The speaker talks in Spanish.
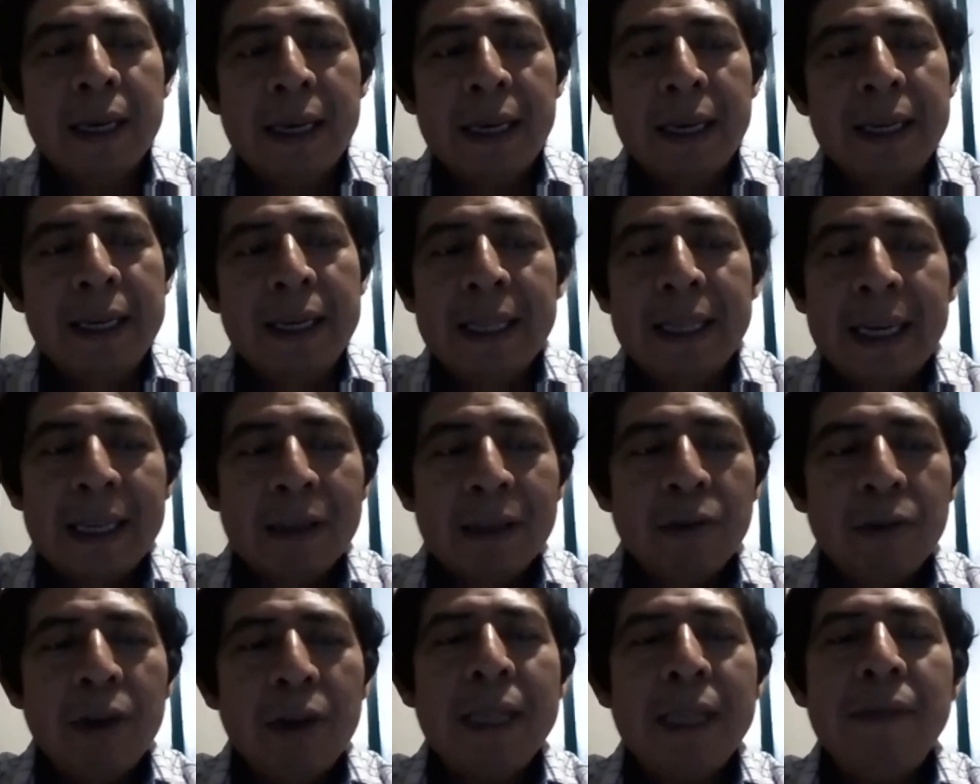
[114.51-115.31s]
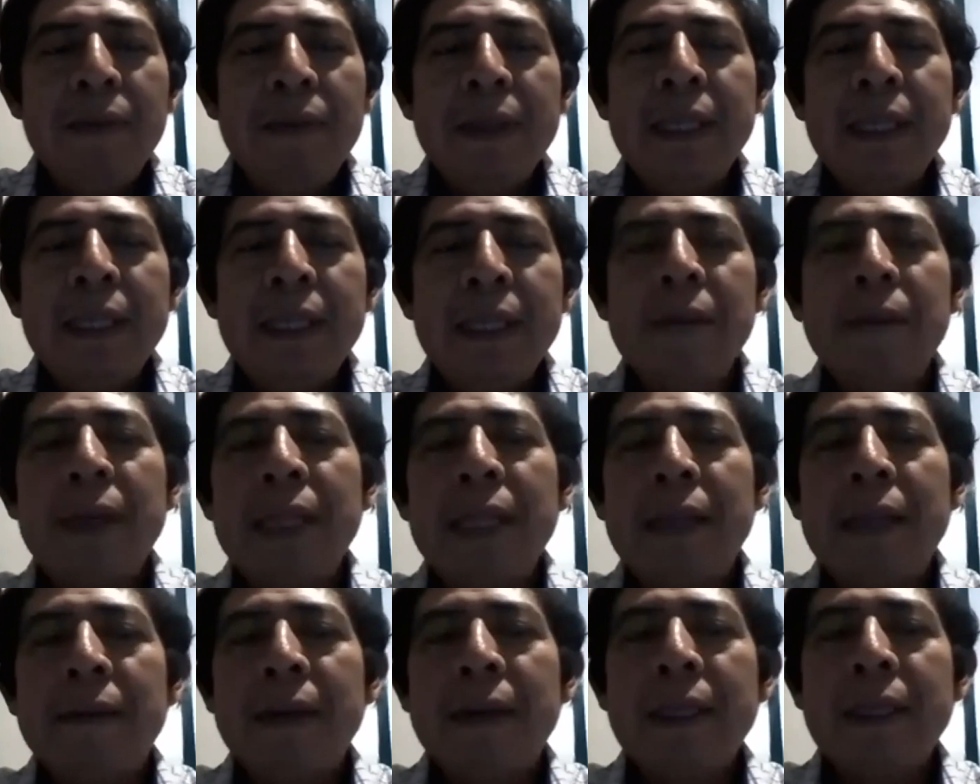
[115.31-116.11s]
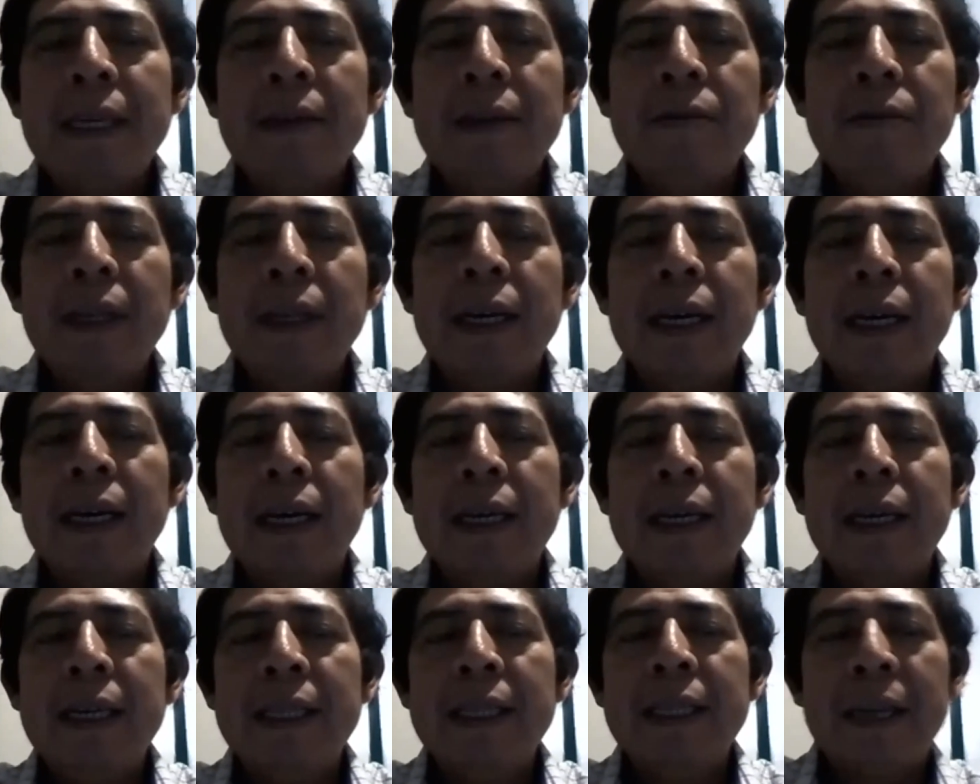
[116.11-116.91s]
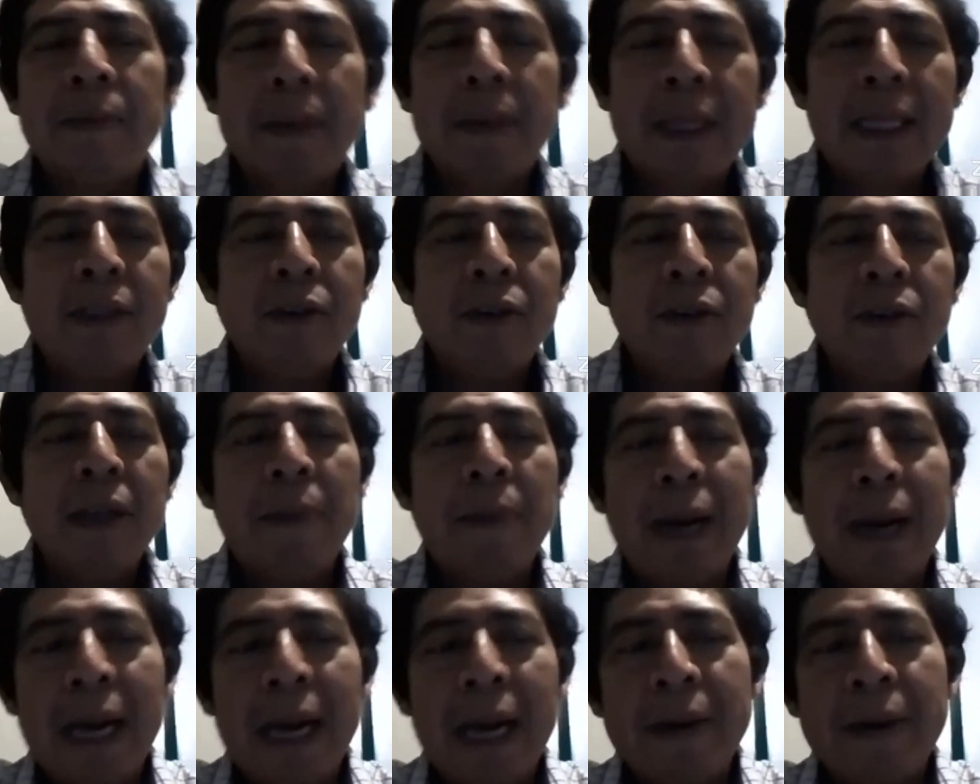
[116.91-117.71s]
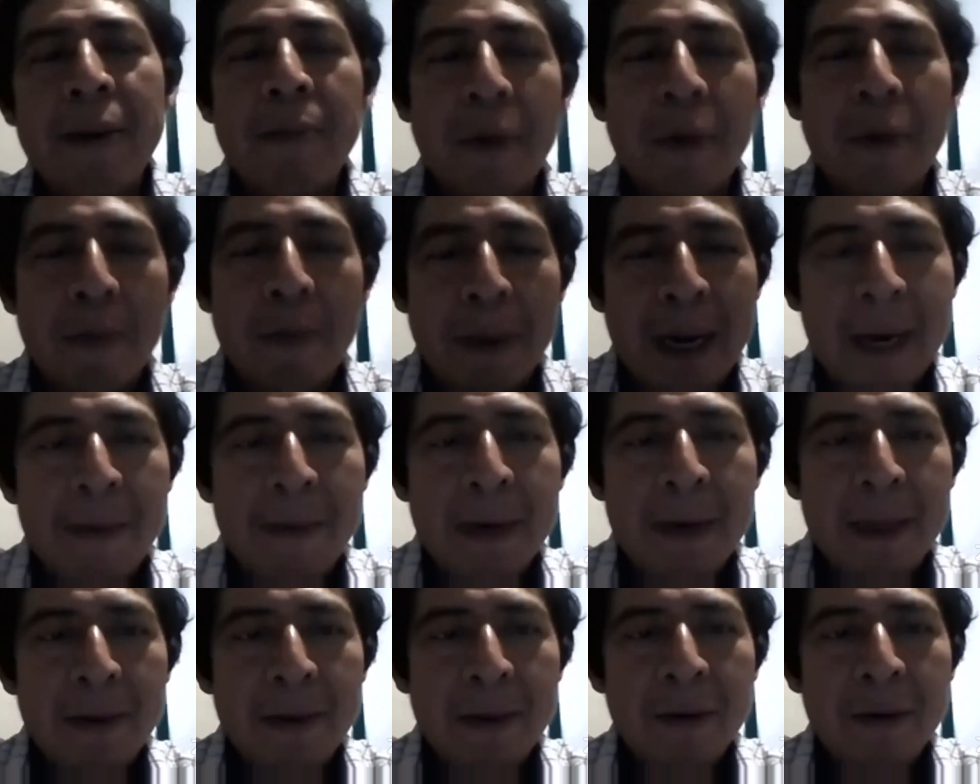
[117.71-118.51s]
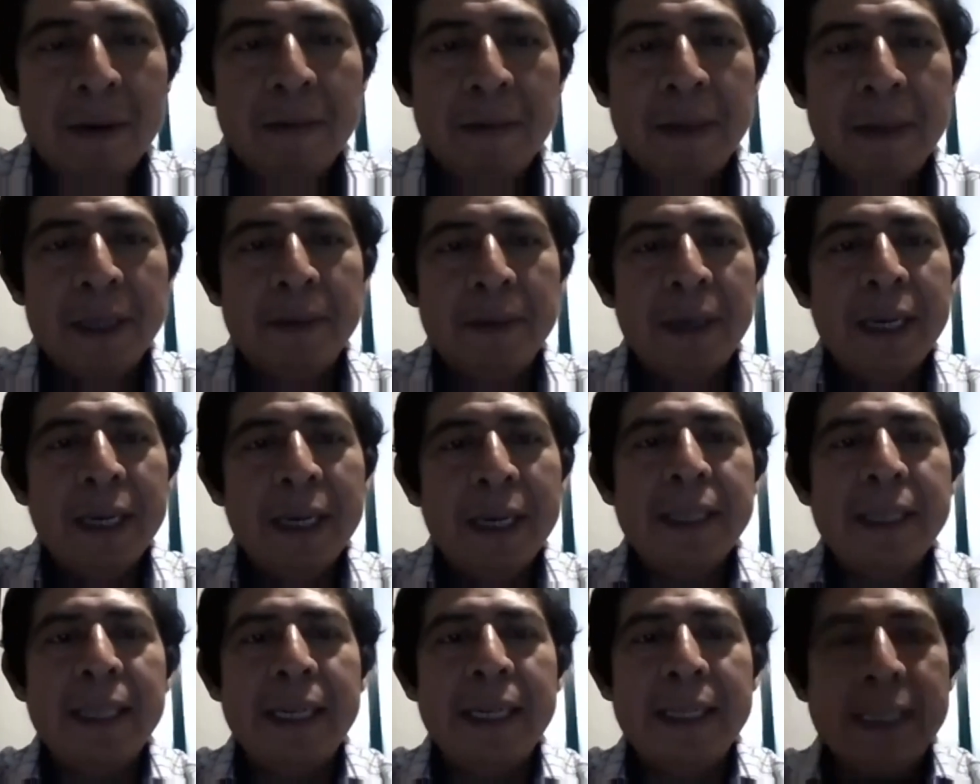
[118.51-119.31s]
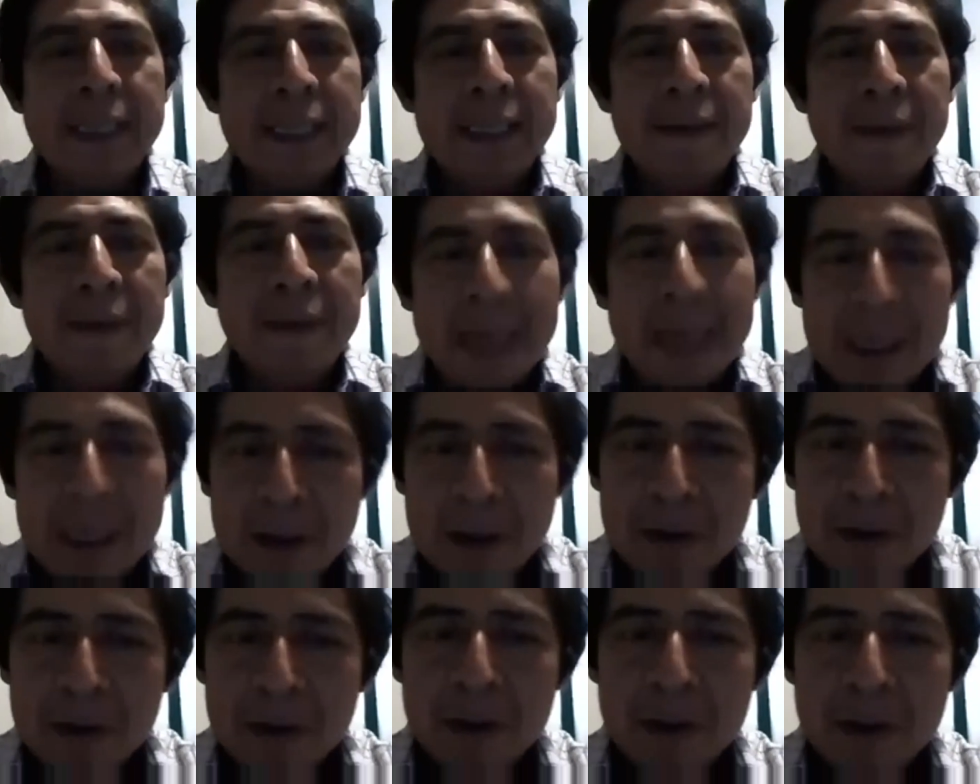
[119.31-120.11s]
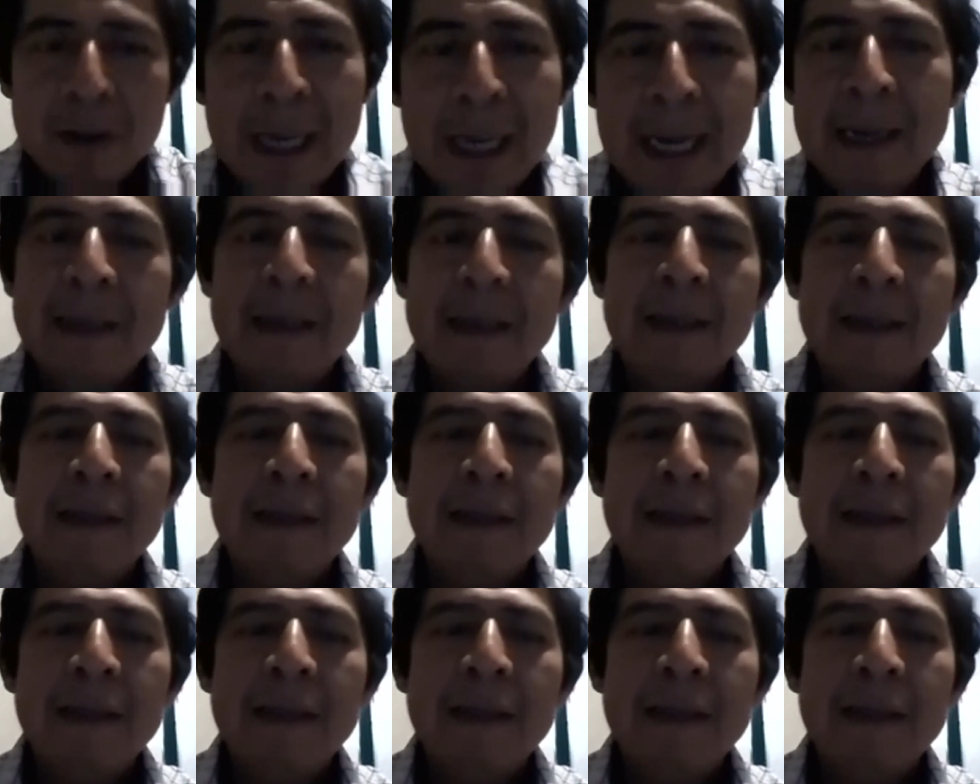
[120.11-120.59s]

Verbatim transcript: en literatura difícilmente va a ser una interpretación de palabra por palabra, ¿no? Más bien es el significado total.